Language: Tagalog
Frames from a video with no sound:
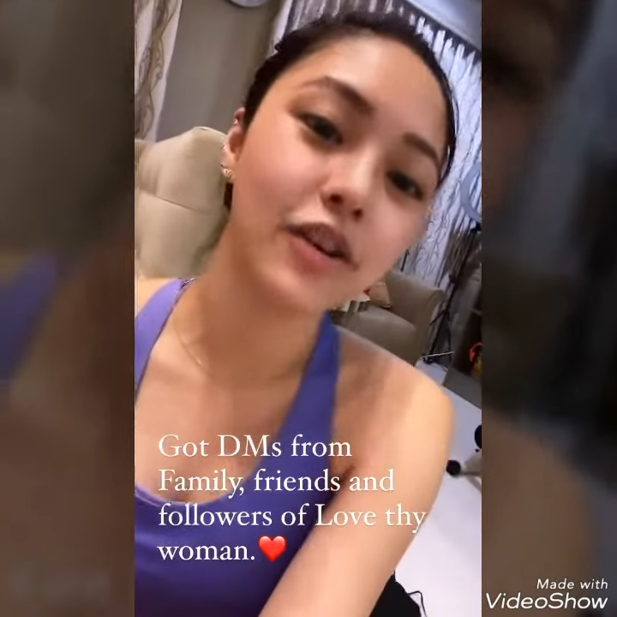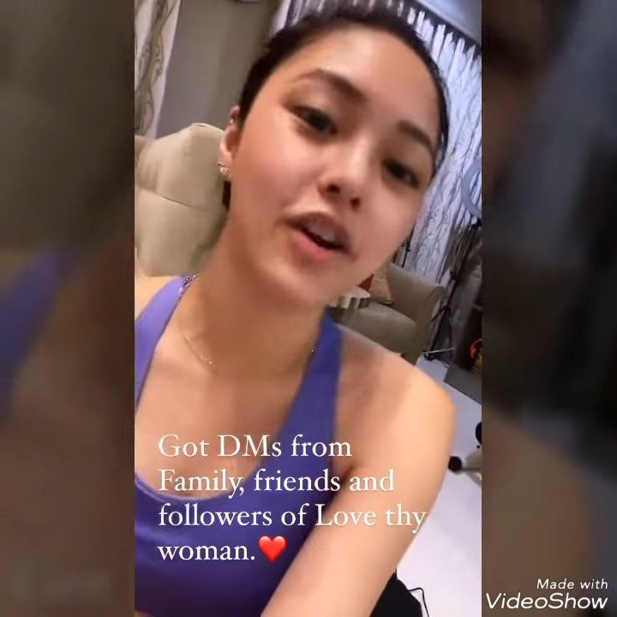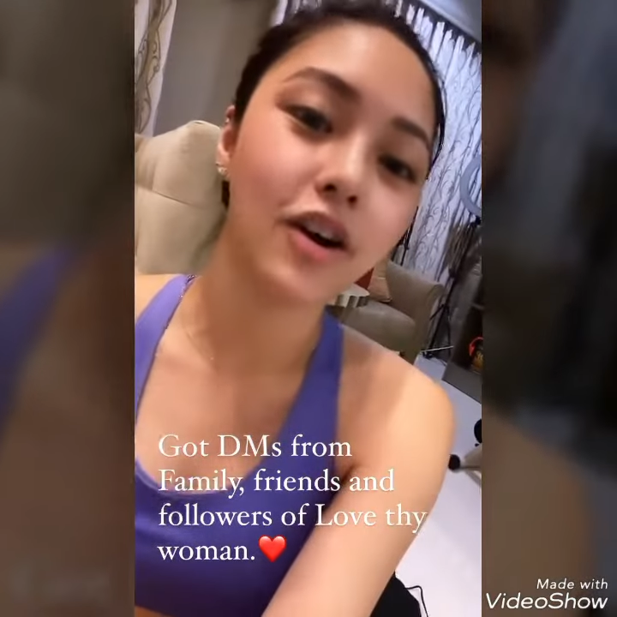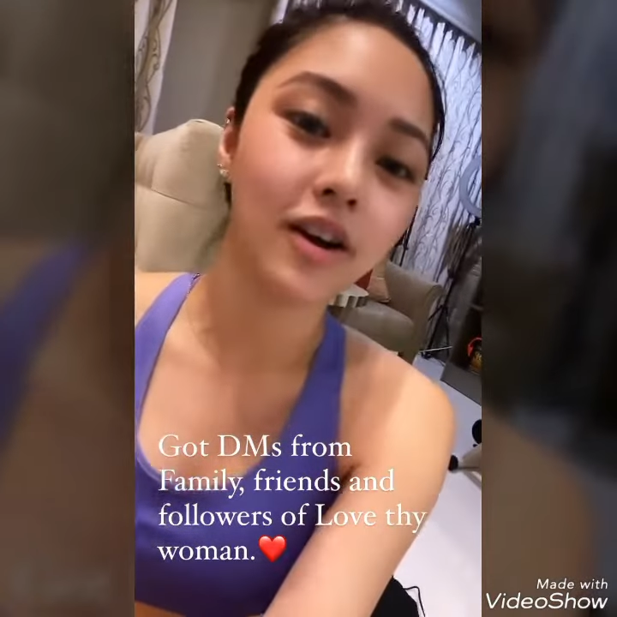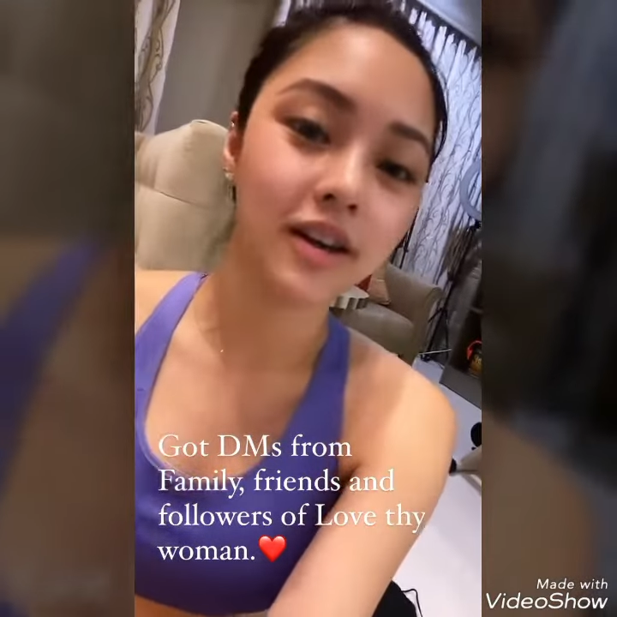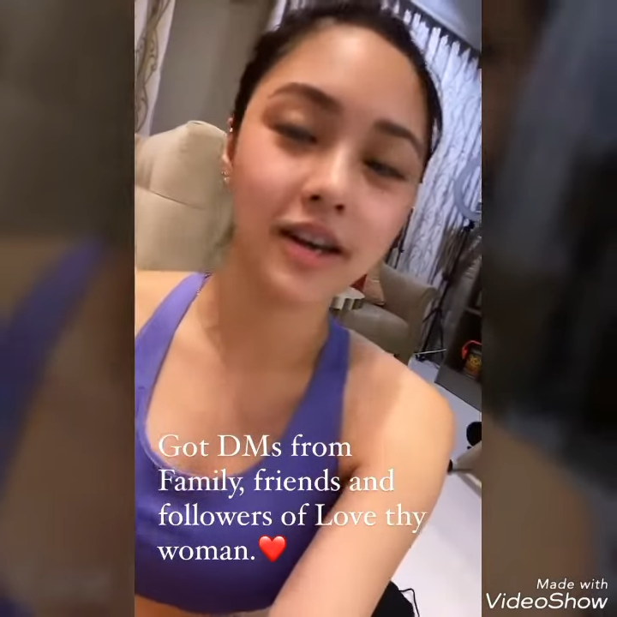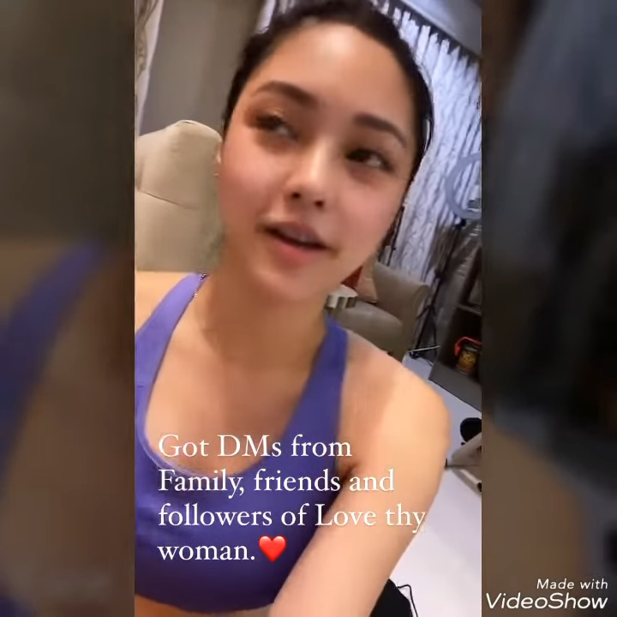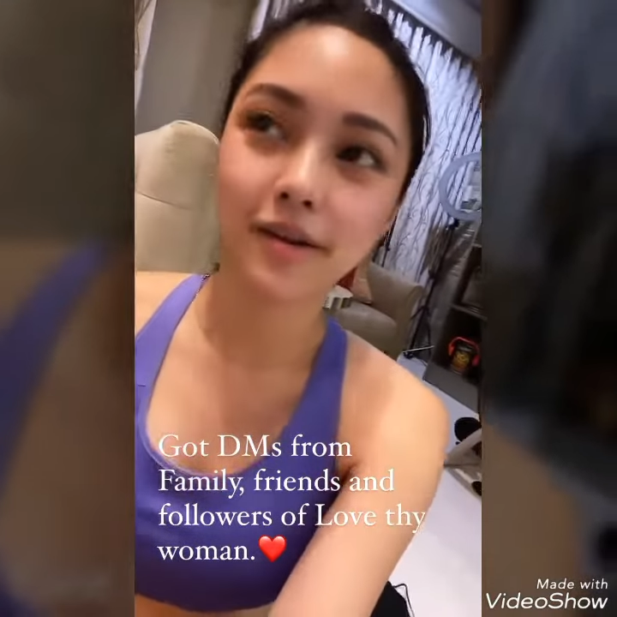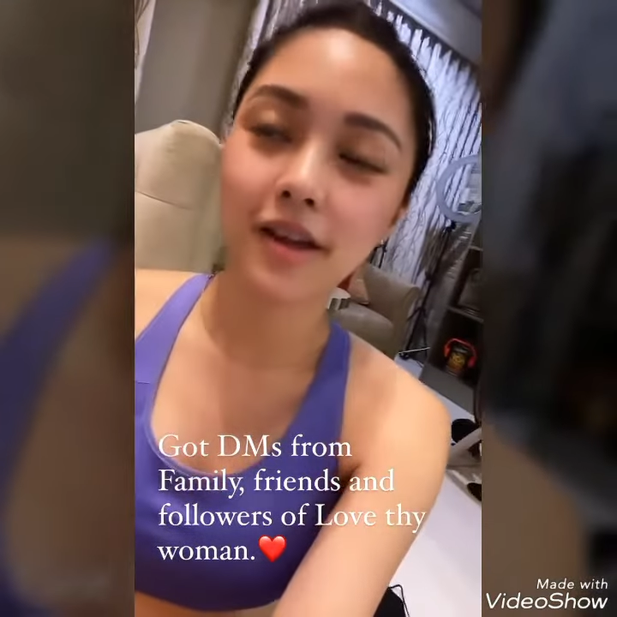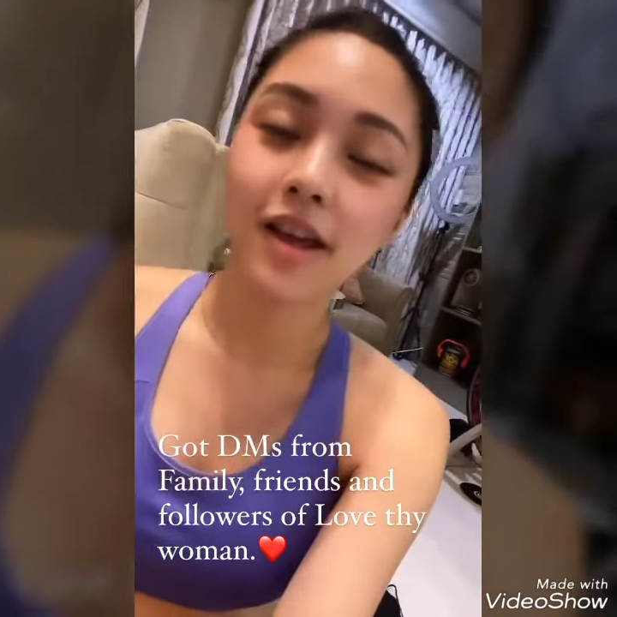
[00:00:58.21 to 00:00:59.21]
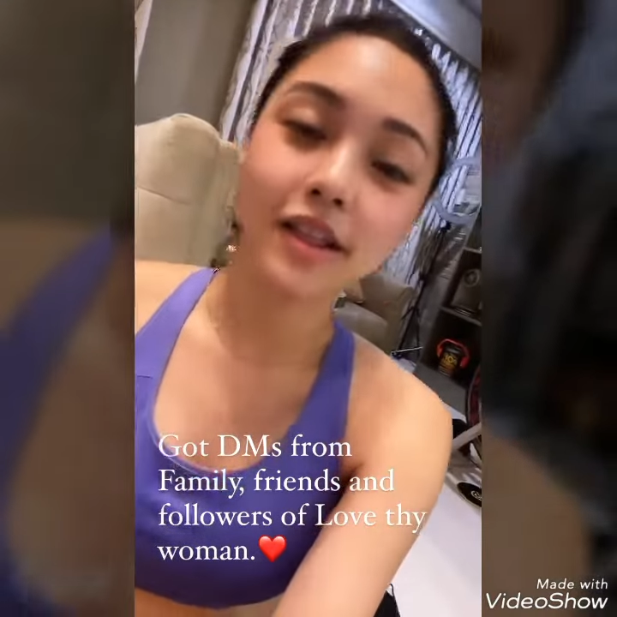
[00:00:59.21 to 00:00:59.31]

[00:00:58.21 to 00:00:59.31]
regarding